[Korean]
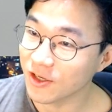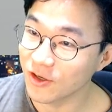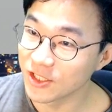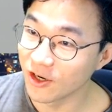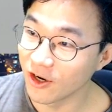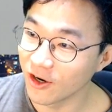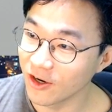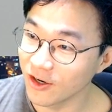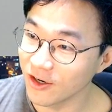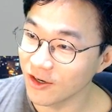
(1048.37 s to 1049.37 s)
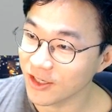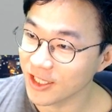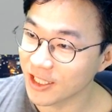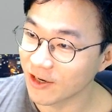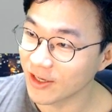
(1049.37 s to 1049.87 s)
됐건
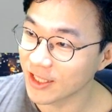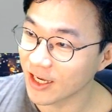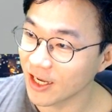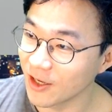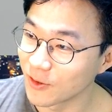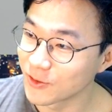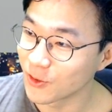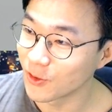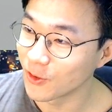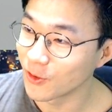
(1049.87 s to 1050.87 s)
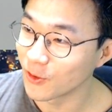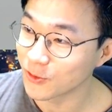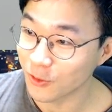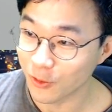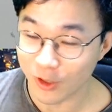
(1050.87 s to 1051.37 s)
이렇게 내려가다가 이
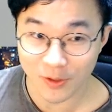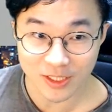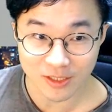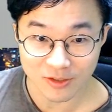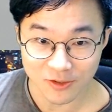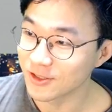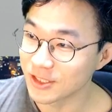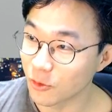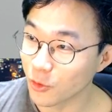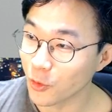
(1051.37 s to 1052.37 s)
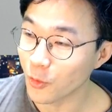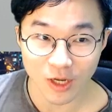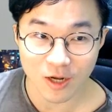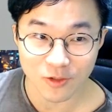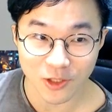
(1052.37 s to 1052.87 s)
정도로 올라와 있는 거예요 이건 이제 이렇게
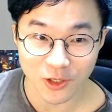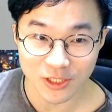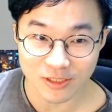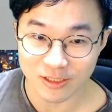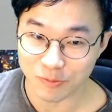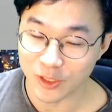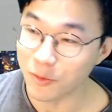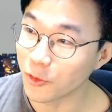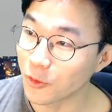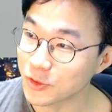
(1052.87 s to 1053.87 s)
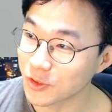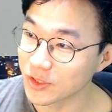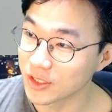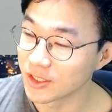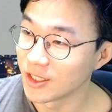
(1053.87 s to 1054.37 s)
올라가고 내려가는 건데
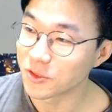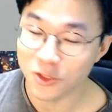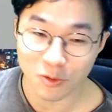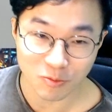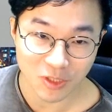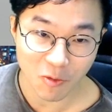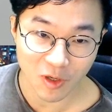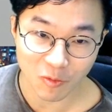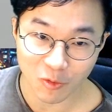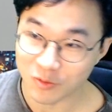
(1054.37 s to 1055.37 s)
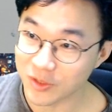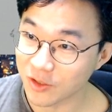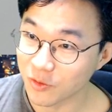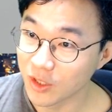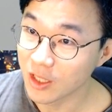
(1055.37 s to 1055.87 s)
비변동성은 면세점 사업이라고 보시면
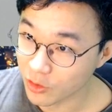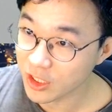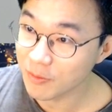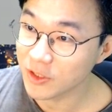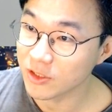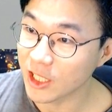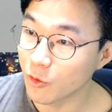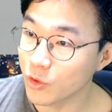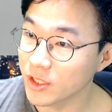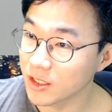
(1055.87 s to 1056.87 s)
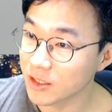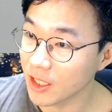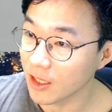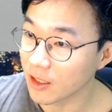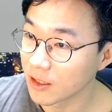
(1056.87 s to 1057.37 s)
되고 여기에 비해서 내려오긴
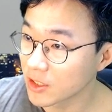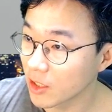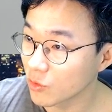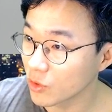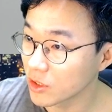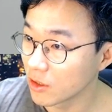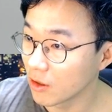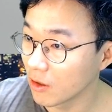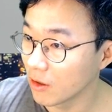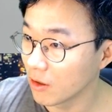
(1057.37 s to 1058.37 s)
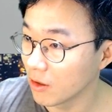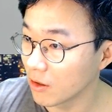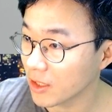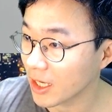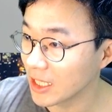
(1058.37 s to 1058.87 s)
했는데 그래도
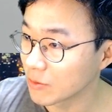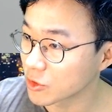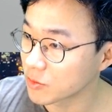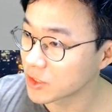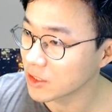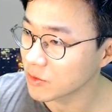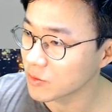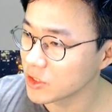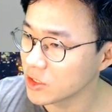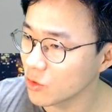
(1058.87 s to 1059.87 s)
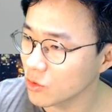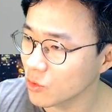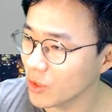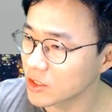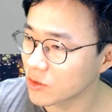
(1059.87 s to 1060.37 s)
이렇게 가는 모습 지금쯤 이
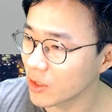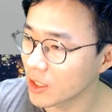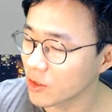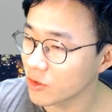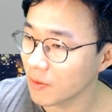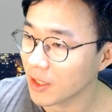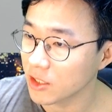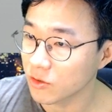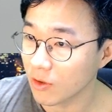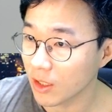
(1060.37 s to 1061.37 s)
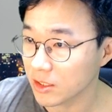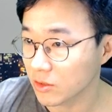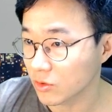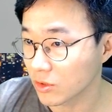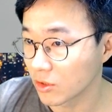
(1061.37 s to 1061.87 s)
정도에 있어야 현대백화점과
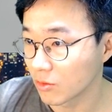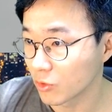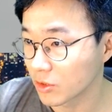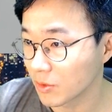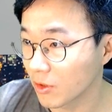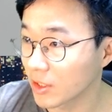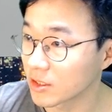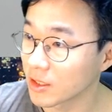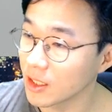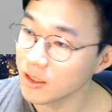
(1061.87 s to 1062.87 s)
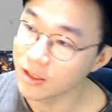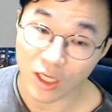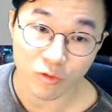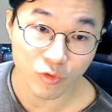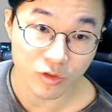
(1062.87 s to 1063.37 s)
같은 어떤 이런 모습인 것 같은데
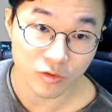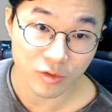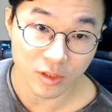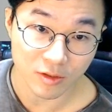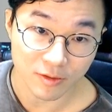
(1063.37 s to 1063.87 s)
약간 위에 있습니다